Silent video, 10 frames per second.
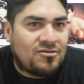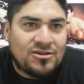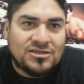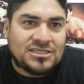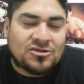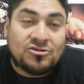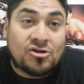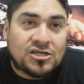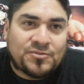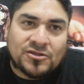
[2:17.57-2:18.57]
cuando dices con
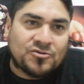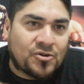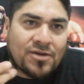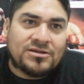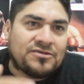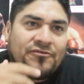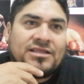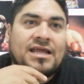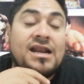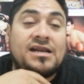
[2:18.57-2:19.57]
todo respeto es porque vas a
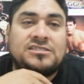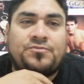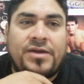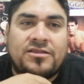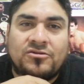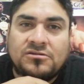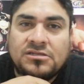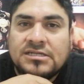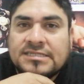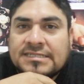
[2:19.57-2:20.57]
faltar al respeto, ¿no?
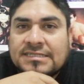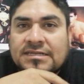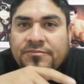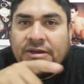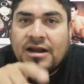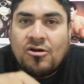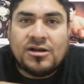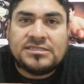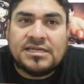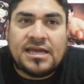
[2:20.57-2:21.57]
Pero
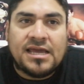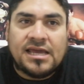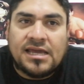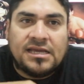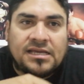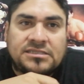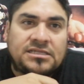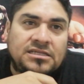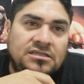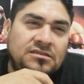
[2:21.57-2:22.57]
ahora sí que
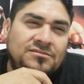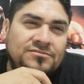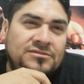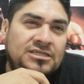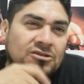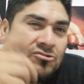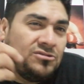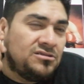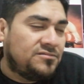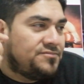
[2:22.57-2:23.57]
sin, sin
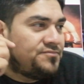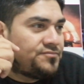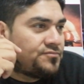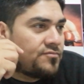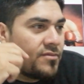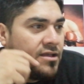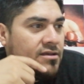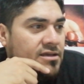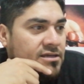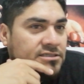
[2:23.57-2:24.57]
un.
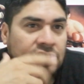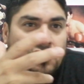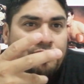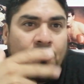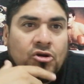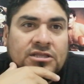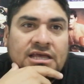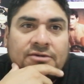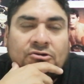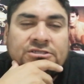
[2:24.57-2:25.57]
Sin un porte
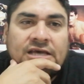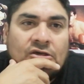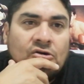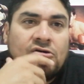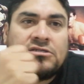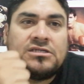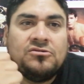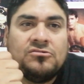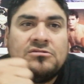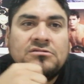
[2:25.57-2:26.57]
de boxeador, sin
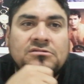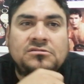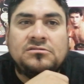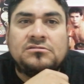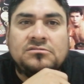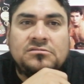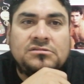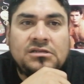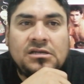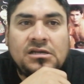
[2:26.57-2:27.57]
un.